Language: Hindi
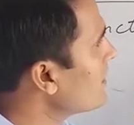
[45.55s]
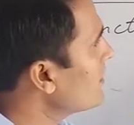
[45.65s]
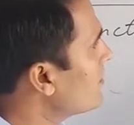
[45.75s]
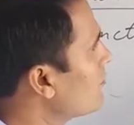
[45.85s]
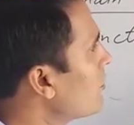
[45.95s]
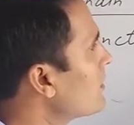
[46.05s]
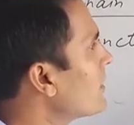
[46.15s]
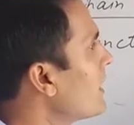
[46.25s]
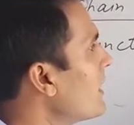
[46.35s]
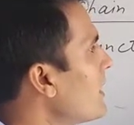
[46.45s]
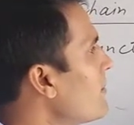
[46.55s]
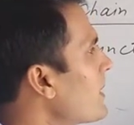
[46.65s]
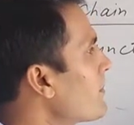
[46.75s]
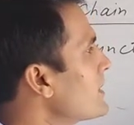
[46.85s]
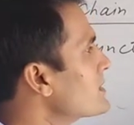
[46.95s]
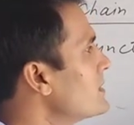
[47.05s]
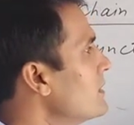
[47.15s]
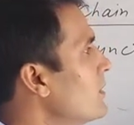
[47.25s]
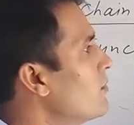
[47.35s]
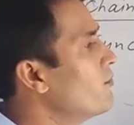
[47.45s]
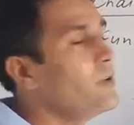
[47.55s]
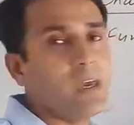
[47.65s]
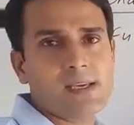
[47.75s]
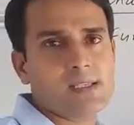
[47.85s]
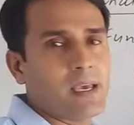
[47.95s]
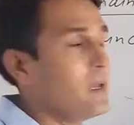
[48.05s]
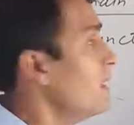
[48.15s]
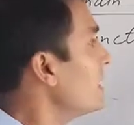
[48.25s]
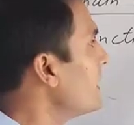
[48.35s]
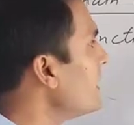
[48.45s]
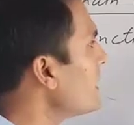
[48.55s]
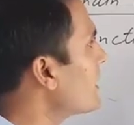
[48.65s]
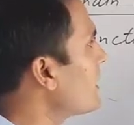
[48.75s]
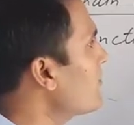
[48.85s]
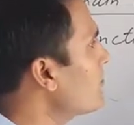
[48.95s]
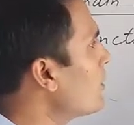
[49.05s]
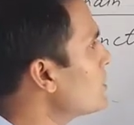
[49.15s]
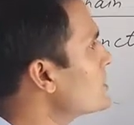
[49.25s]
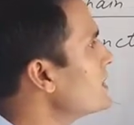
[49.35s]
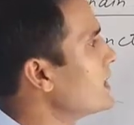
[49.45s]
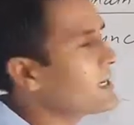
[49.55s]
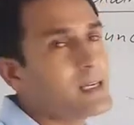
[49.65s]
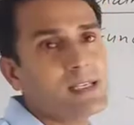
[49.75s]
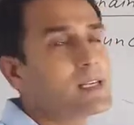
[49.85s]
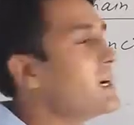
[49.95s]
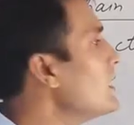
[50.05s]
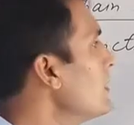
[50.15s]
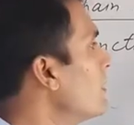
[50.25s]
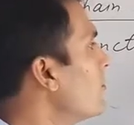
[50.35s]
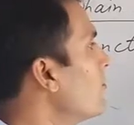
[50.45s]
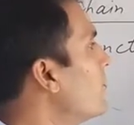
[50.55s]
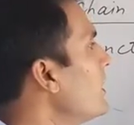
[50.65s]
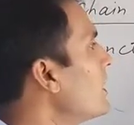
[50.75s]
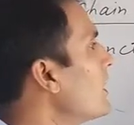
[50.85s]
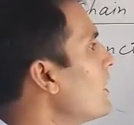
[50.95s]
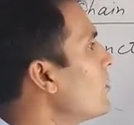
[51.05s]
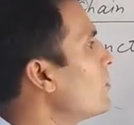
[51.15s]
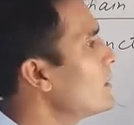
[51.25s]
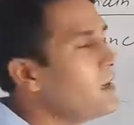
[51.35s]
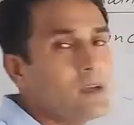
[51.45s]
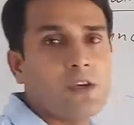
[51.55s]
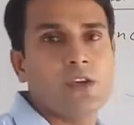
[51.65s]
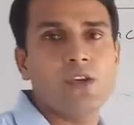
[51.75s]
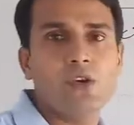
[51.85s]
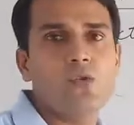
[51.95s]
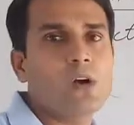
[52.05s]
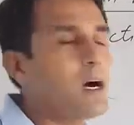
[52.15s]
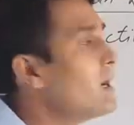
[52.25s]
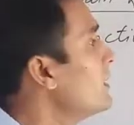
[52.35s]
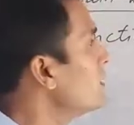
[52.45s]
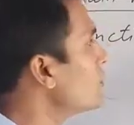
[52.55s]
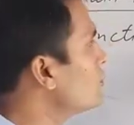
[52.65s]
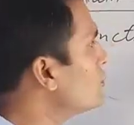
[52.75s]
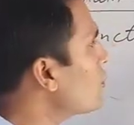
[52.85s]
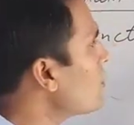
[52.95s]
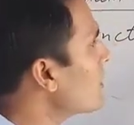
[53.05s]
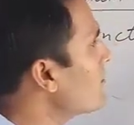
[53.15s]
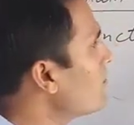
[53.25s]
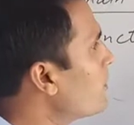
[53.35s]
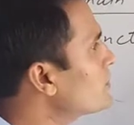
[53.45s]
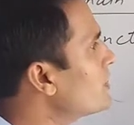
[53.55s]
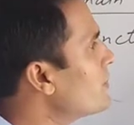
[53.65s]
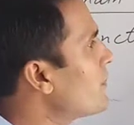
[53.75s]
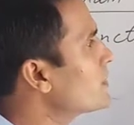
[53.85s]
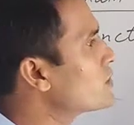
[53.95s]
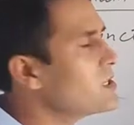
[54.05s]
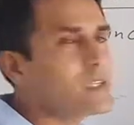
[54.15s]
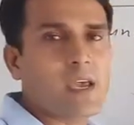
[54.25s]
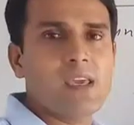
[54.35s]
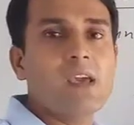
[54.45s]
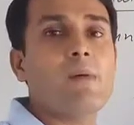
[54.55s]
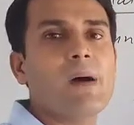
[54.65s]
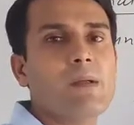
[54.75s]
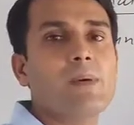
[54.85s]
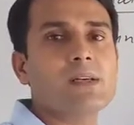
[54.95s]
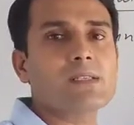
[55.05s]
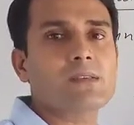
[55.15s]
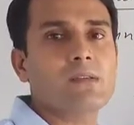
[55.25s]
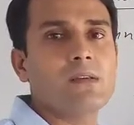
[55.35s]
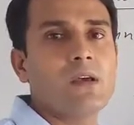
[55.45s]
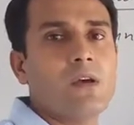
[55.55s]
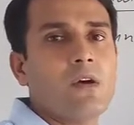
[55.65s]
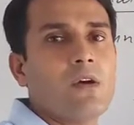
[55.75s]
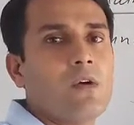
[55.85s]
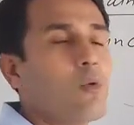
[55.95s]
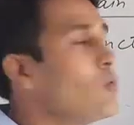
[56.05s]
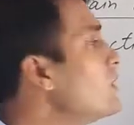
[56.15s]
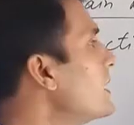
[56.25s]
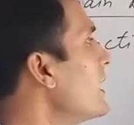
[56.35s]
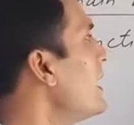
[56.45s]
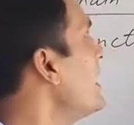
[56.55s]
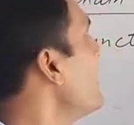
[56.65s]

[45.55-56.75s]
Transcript: है वो क्या है हमारे पास वी एक्स है यानी कंपोजिट है किसका v का और u का तो जो कंपोजिट फंक्शंस आएंगे हमारे पास उनके लिए